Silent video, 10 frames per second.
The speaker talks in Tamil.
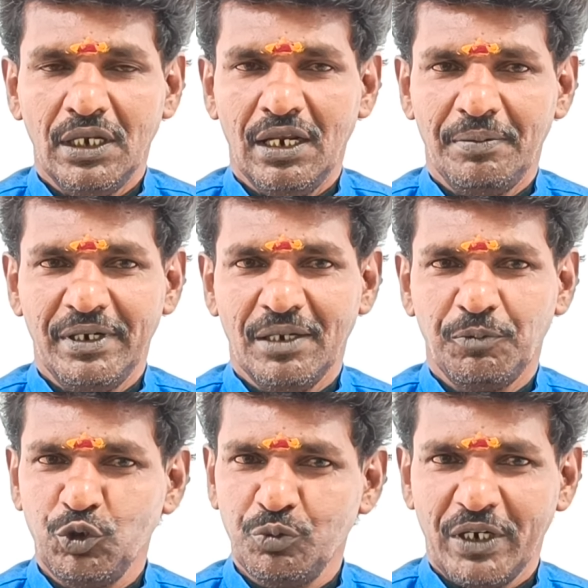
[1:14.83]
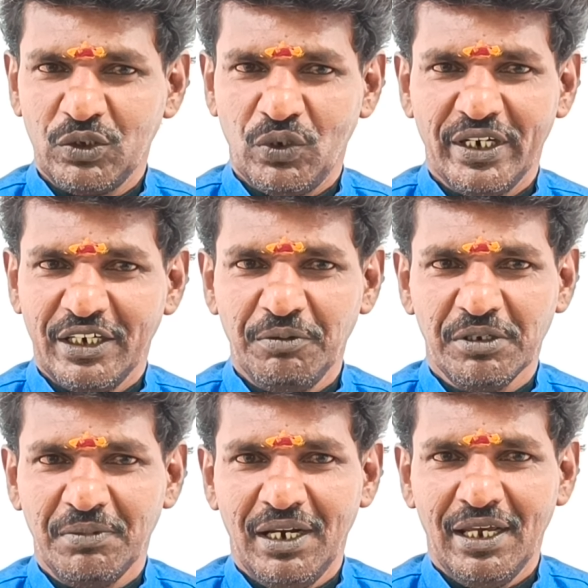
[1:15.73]
இல்லை அப்படின்னா புது மருத்துவரையும்
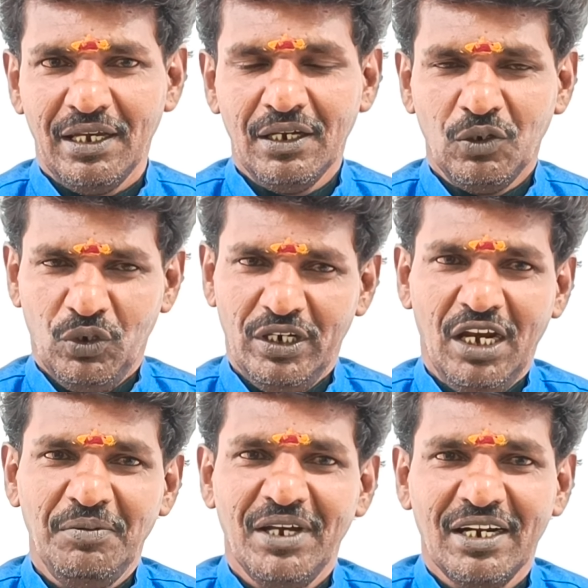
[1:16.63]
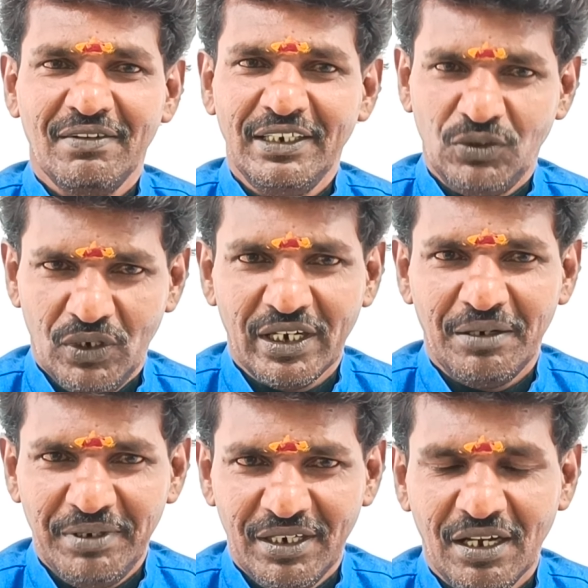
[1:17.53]
கண்டுபிடிக்க முடியல ஒரு எளிமையான வழி
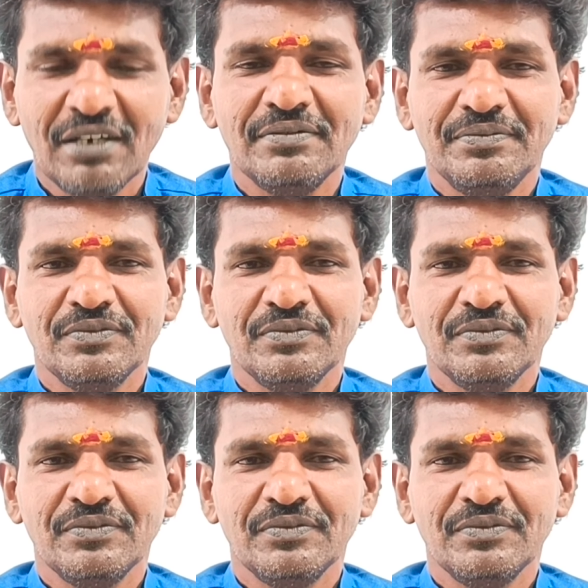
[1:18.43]
சொல்லுங்க அப்படின்னா